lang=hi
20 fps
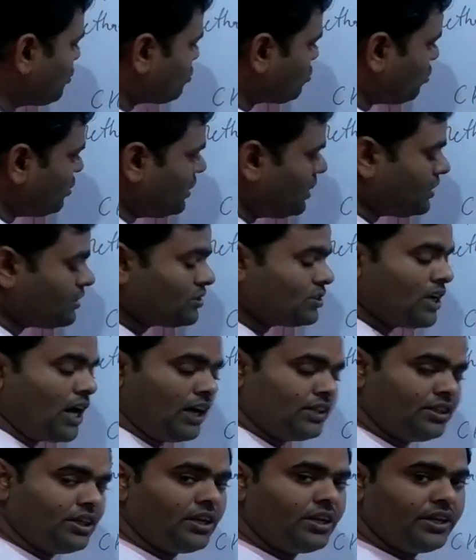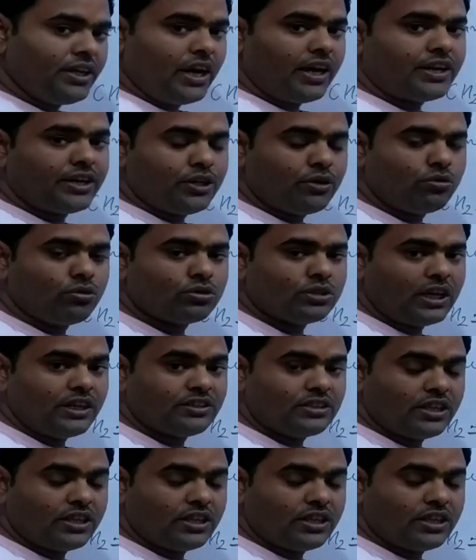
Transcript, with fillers: सो ये ज़्यादा रिएक्टिव होता है